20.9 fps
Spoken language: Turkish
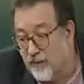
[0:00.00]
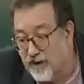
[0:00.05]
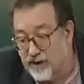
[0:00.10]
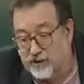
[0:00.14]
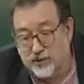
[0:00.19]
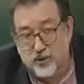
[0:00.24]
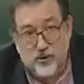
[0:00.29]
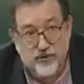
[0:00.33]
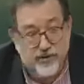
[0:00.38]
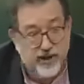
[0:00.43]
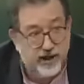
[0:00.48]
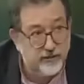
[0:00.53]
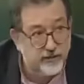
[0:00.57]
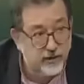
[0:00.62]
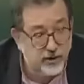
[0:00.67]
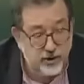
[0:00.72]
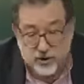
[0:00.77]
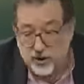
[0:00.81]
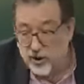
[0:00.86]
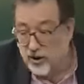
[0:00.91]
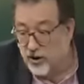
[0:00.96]
için haber
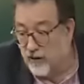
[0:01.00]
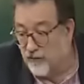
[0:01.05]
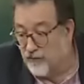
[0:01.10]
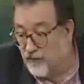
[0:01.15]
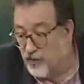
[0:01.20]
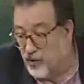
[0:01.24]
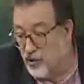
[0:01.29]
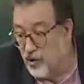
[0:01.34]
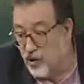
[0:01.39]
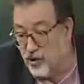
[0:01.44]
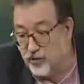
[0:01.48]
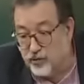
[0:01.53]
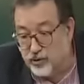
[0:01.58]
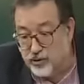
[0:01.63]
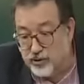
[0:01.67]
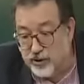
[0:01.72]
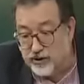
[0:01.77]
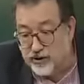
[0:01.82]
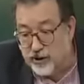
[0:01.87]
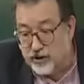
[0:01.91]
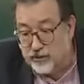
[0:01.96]
göndermiş.
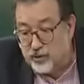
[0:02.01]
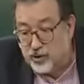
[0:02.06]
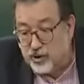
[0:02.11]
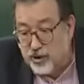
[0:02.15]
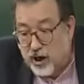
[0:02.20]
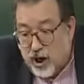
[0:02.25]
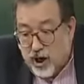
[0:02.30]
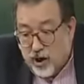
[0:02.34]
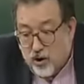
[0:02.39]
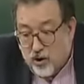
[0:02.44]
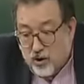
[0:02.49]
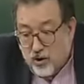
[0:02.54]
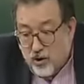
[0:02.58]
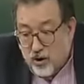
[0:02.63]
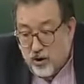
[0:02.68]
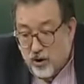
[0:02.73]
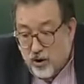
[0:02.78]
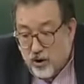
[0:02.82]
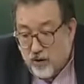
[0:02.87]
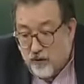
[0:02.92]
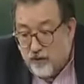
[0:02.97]
İnönü'nü reddetmiş.
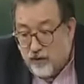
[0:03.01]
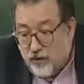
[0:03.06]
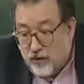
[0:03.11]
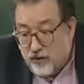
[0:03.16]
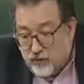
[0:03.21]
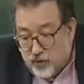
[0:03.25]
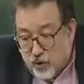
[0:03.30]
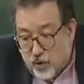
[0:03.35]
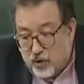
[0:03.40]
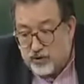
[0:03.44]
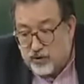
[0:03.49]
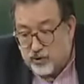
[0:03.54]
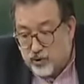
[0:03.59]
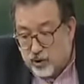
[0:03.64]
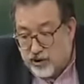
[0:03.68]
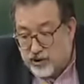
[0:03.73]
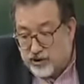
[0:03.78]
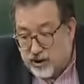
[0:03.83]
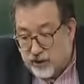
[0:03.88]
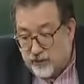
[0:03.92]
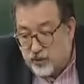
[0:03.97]
Yahu
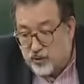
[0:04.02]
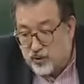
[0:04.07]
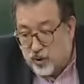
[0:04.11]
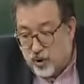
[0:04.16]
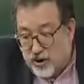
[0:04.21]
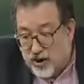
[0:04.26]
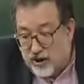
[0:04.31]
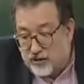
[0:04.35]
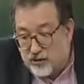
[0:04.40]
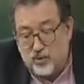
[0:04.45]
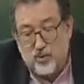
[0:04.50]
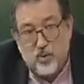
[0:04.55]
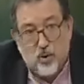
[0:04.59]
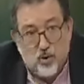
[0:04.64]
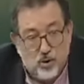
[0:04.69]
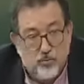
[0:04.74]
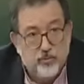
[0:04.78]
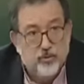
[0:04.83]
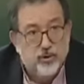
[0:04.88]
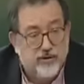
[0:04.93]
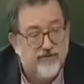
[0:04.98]
do dolaşan bir söylenti
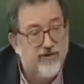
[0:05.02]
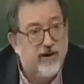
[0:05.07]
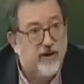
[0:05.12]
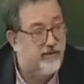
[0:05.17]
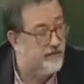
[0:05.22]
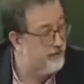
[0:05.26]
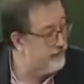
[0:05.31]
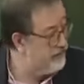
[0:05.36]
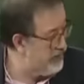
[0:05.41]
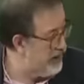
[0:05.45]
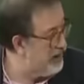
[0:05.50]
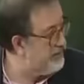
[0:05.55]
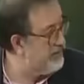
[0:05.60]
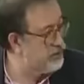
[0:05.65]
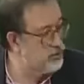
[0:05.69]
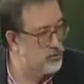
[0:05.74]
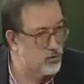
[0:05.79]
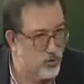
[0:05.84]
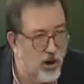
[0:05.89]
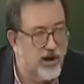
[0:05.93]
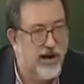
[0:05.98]
doğru mu efendim?
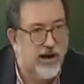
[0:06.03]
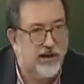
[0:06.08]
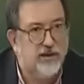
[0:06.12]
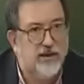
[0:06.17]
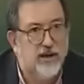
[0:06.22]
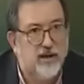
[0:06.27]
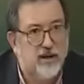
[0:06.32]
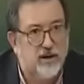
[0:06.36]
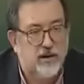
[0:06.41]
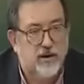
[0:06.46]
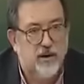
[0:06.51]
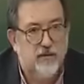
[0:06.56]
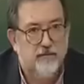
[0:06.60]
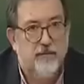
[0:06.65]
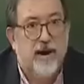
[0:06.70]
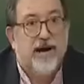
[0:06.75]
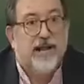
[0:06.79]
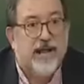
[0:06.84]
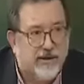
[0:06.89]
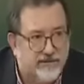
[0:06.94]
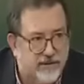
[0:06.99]
Evet söylenti
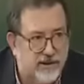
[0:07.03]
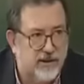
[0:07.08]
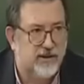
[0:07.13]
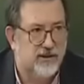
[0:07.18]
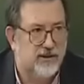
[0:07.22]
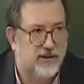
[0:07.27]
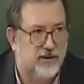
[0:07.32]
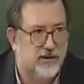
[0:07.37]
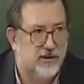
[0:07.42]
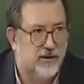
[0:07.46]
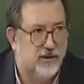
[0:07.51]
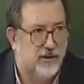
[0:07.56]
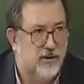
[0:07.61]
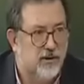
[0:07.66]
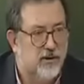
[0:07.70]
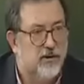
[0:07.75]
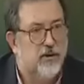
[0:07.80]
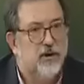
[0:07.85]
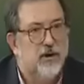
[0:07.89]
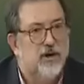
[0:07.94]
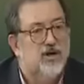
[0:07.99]
palavradır.
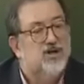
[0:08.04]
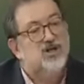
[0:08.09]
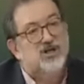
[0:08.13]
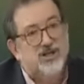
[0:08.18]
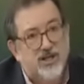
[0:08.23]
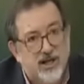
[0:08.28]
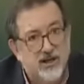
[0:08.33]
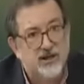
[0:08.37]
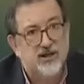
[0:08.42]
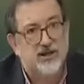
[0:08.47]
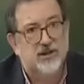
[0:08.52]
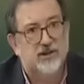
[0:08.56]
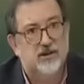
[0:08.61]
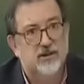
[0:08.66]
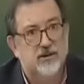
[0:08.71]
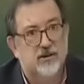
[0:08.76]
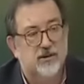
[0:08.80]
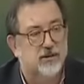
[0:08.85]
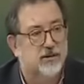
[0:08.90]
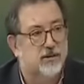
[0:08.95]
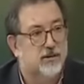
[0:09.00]

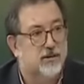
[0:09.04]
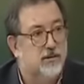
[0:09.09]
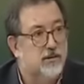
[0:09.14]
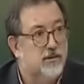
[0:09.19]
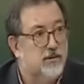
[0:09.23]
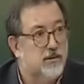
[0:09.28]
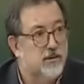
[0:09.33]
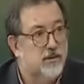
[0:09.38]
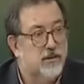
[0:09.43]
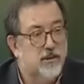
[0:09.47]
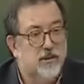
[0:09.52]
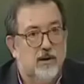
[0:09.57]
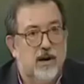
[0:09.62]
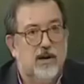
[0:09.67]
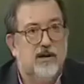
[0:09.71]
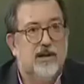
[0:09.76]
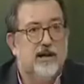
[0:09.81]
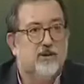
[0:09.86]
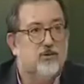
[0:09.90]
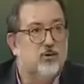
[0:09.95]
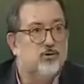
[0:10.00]
Siz
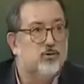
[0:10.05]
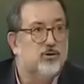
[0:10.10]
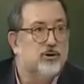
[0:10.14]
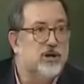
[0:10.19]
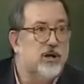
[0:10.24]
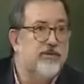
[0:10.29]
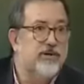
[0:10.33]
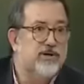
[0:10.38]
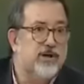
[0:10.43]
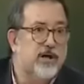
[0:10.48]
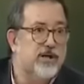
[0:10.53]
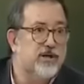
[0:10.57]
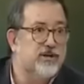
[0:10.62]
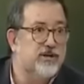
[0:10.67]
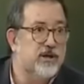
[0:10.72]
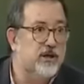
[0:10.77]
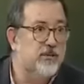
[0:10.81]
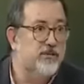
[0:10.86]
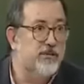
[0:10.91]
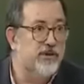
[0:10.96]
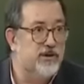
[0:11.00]
Allah korusun savaşa
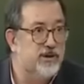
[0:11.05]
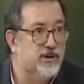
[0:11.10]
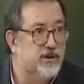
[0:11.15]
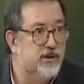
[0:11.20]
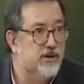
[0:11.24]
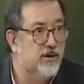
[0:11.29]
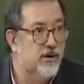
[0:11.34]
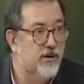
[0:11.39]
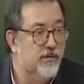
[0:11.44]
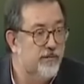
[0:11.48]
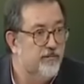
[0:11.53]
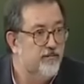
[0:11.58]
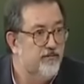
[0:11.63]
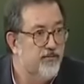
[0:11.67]
girdik biz.